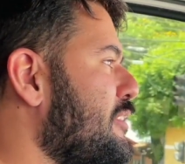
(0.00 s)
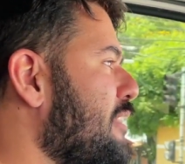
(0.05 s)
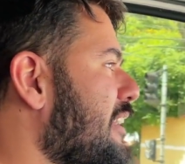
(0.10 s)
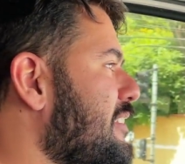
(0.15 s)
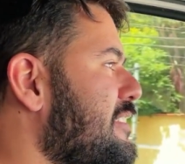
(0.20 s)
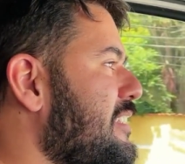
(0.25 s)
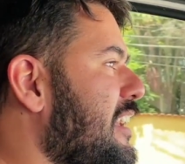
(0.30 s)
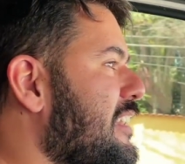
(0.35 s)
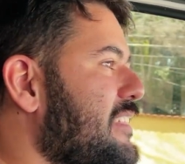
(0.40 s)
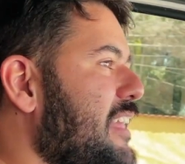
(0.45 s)

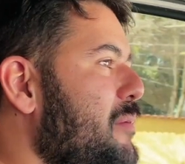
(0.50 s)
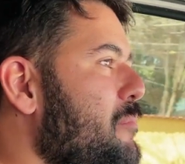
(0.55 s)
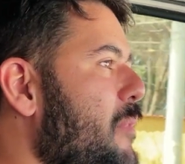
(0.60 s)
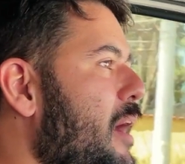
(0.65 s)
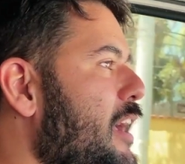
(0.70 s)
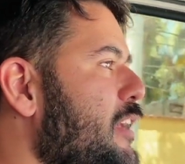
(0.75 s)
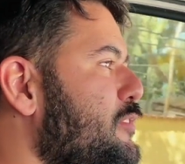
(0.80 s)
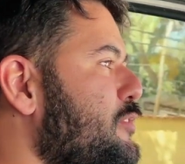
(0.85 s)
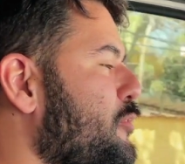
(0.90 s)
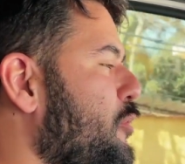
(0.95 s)
Assim, até
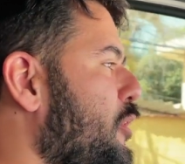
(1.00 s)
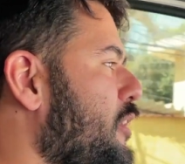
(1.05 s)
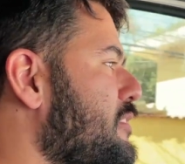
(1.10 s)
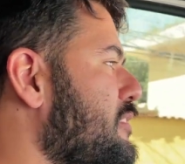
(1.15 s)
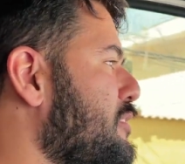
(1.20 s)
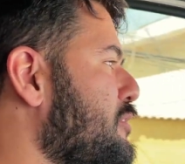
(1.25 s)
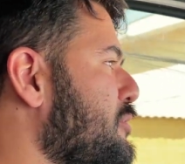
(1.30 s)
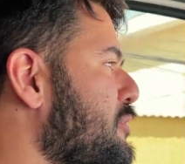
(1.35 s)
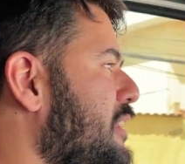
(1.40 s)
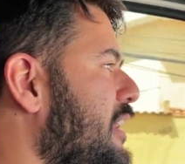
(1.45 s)
mais
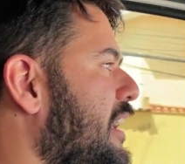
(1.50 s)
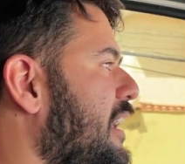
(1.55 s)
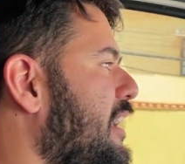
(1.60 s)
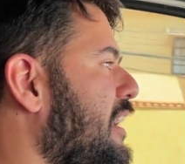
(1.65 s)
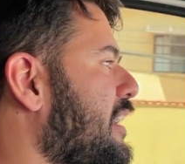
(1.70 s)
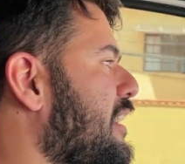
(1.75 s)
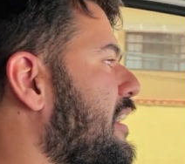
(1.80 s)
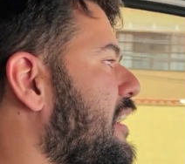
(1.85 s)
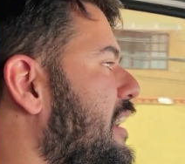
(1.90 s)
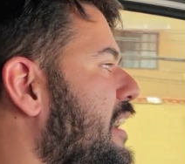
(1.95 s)
coisas do
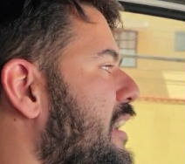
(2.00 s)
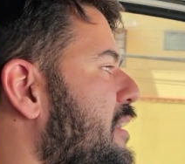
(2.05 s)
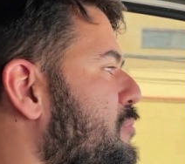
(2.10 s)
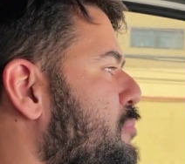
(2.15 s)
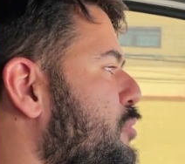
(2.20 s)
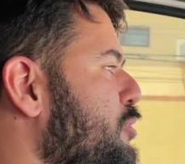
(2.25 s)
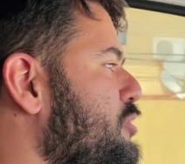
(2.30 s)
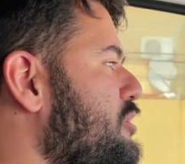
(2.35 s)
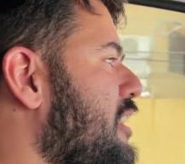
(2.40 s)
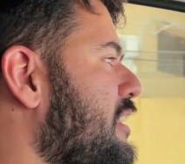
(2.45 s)
que
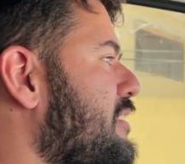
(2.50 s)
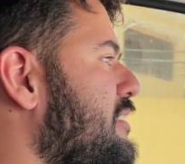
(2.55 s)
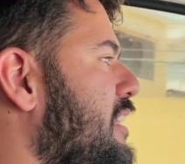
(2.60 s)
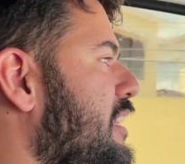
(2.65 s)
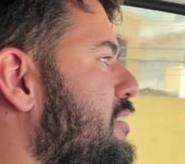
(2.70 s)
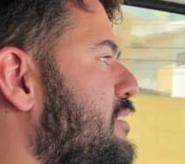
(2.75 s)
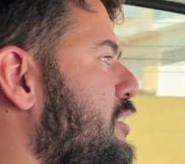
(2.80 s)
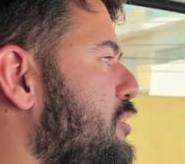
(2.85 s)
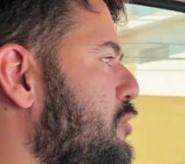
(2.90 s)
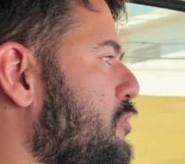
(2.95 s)
podia
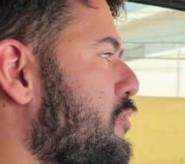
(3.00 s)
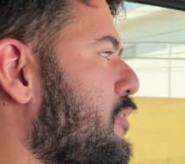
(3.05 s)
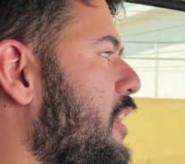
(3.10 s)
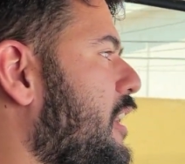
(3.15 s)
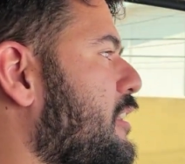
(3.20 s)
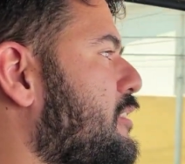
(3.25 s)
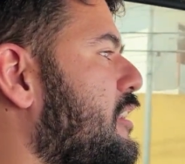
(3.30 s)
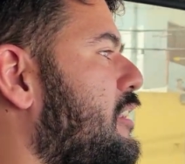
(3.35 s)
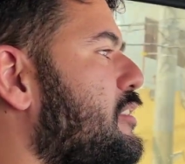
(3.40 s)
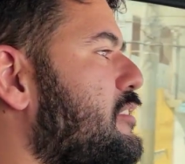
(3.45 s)
ter sido
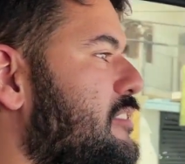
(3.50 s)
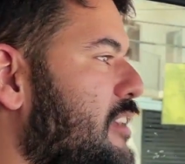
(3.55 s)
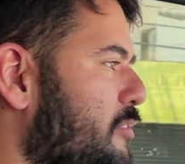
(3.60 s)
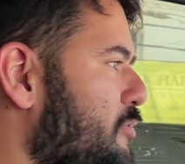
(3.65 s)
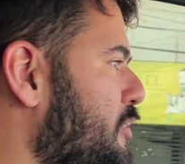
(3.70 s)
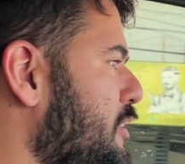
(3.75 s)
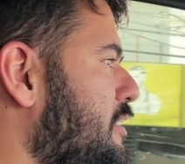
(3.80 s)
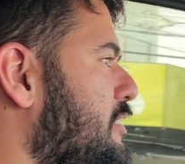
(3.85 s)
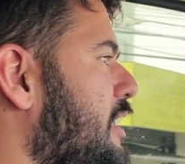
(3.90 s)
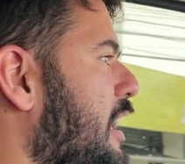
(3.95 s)
feito, eles já
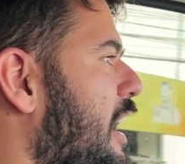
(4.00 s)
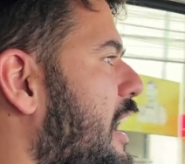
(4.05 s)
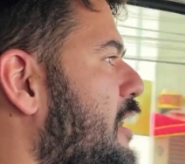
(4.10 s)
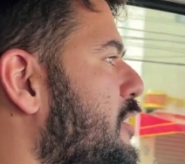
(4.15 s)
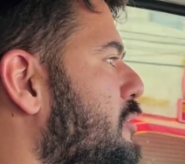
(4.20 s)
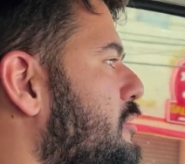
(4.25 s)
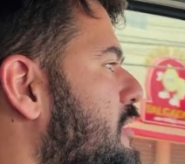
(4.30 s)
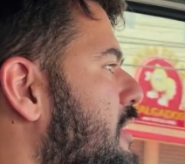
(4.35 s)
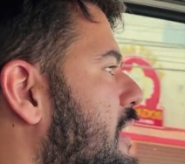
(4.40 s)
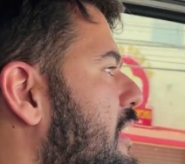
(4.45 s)

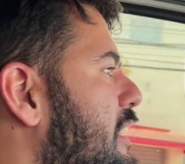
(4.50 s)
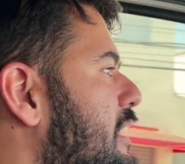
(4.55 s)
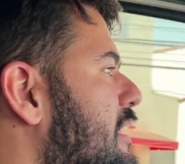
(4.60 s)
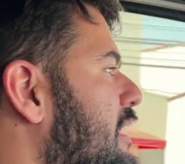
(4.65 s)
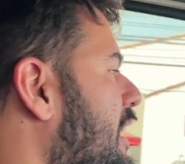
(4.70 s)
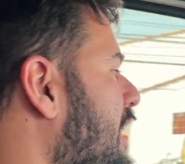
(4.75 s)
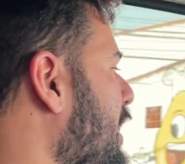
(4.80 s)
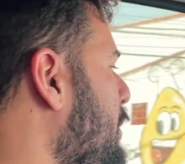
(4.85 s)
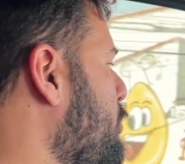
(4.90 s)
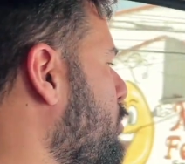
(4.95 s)
fizeram,
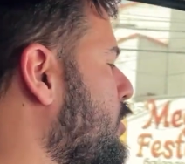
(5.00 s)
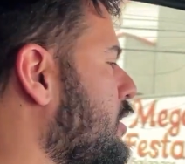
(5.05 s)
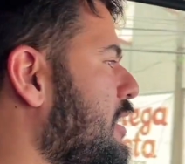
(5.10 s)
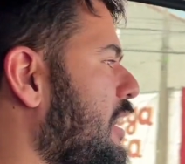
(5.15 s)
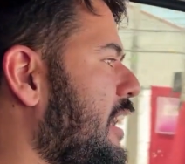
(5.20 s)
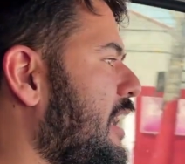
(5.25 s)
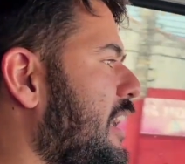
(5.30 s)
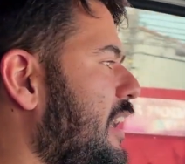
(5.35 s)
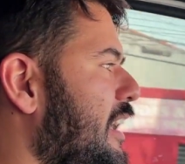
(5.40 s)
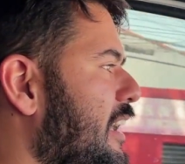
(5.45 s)
né?
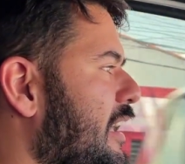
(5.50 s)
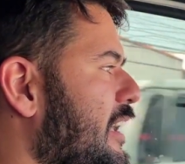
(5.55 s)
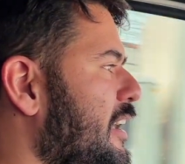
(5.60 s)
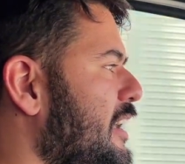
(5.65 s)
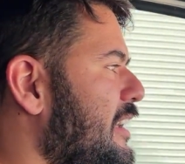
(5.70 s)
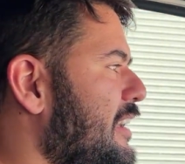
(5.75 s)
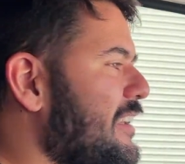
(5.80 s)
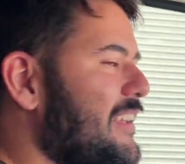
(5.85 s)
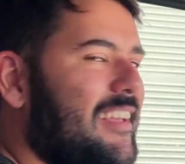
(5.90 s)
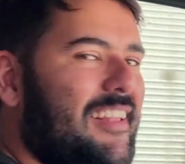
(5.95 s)

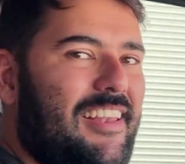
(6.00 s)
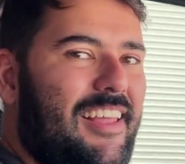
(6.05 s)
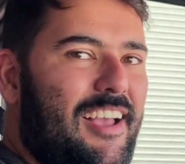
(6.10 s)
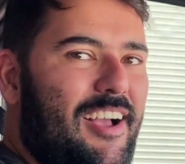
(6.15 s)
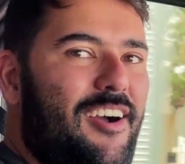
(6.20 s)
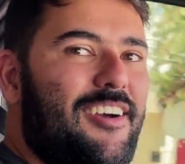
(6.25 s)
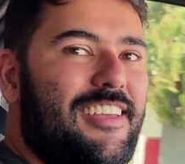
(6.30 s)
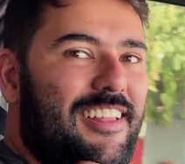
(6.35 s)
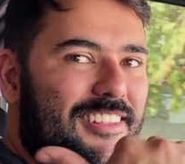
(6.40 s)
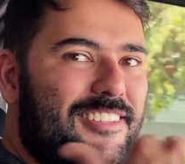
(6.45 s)
Porque
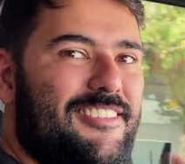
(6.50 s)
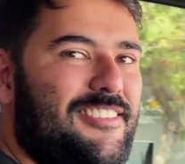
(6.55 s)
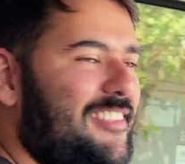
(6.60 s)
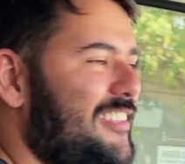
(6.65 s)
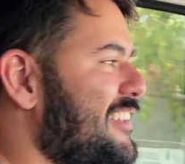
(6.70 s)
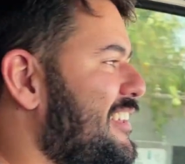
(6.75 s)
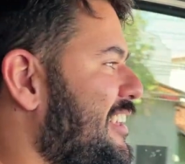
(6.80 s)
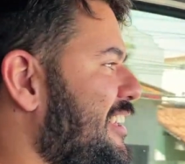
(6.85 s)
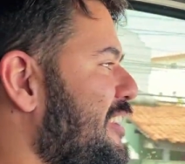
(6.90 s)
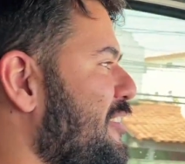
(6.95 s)
legal que eles
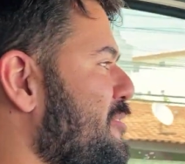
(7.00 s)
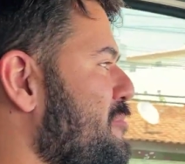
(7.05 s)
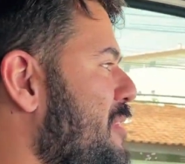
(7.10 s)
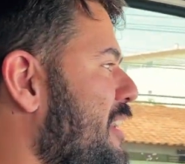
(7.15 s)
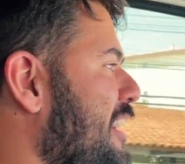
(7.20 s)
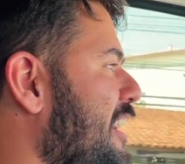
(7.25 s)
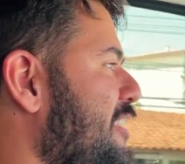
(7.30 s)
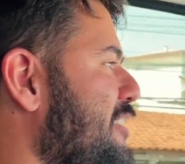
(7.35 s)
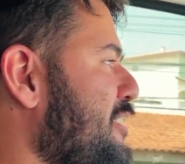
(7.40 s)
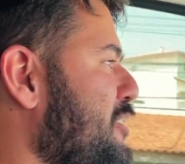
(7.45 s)
que o
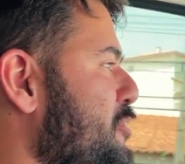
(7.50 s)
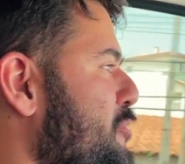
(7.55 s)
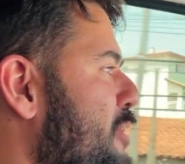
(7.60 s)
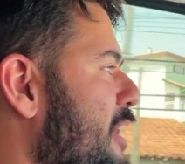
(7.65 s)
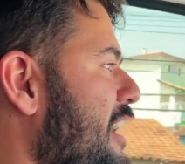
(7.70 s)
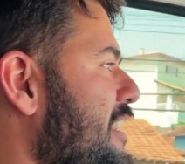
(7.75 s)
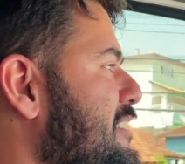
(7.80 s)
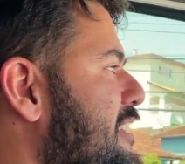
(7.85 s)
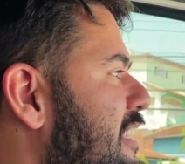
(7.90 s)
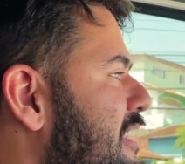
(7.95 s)
mecânico
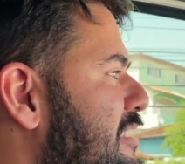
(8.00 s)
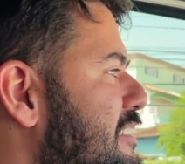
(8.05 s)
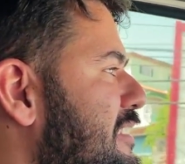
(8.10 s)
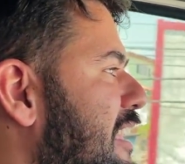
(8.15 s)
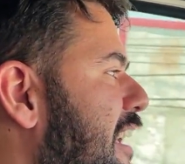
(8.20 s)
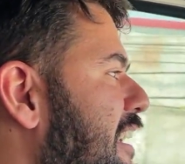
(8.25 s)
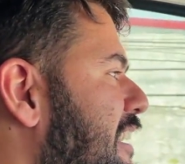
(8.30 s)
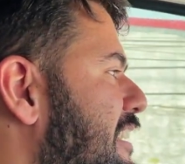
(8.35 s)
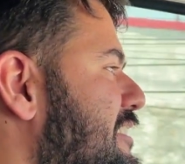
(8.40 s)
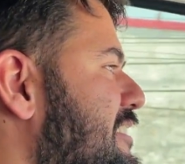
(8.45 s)
Wesley
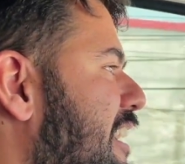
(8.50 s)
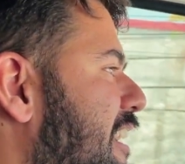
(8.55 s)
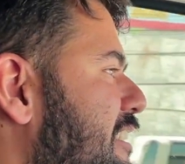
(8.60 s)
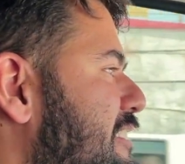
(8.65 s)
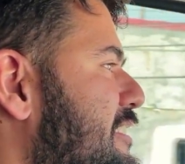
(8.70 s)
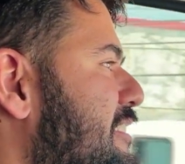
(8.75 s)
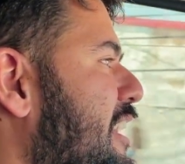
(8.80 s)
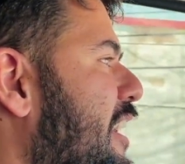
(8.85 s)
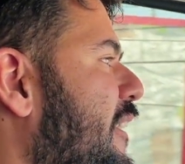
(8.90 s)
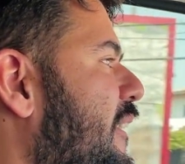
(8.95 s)
segue a
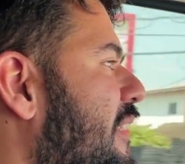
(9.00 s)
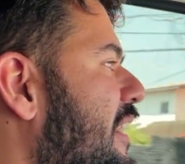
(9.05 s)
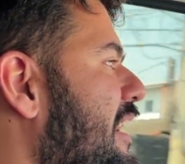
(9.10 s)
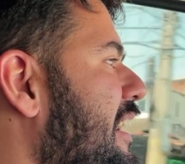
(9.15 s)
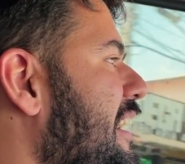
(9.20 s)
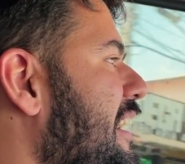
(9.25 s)
gente e tal.